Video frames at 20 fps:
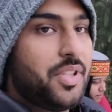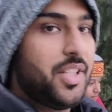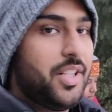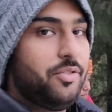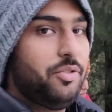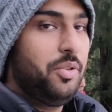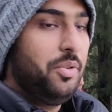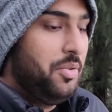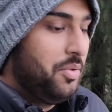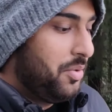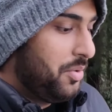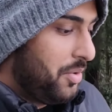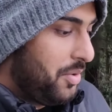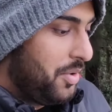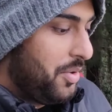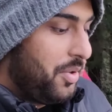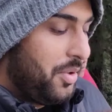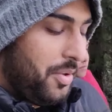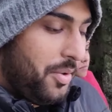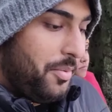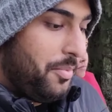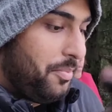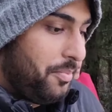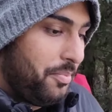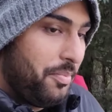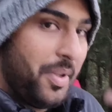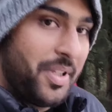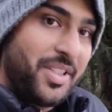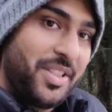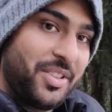जो है ना वो
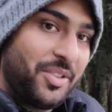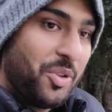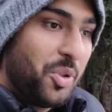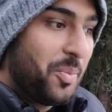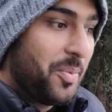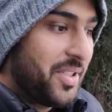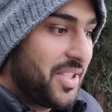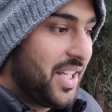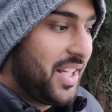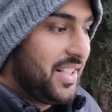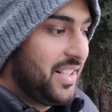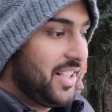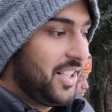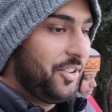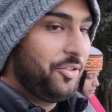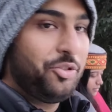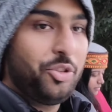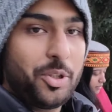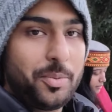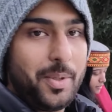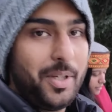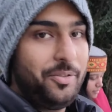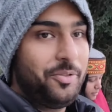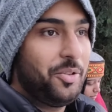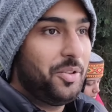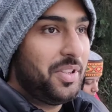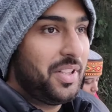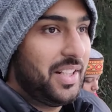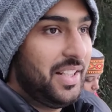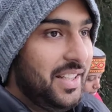बस घूमे जा रही हैं अगर फोर बाई
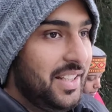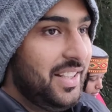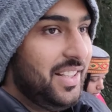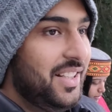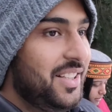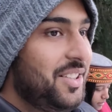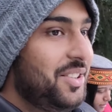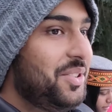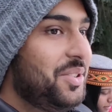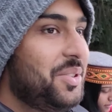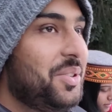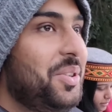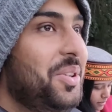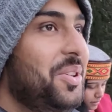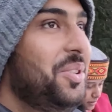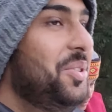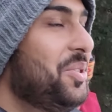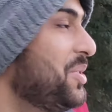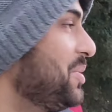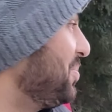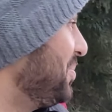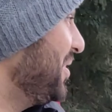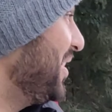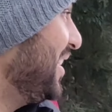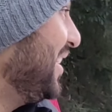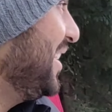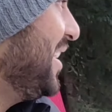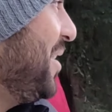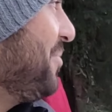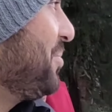फोर नहीं है तो कुछ भी
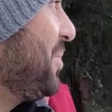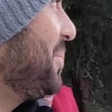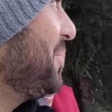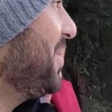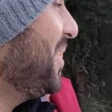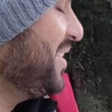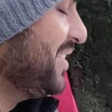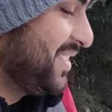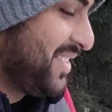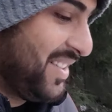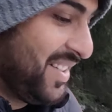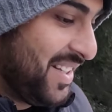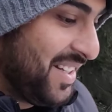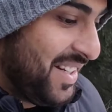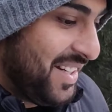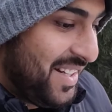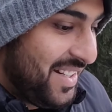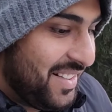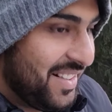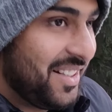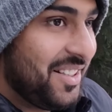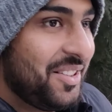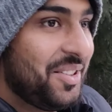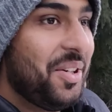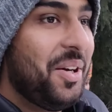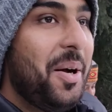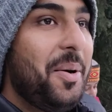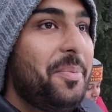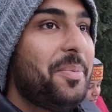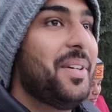नहीं है आपके पास नहीं
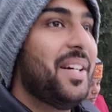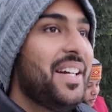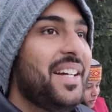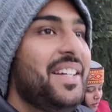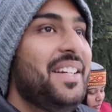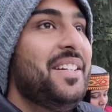तो आप गए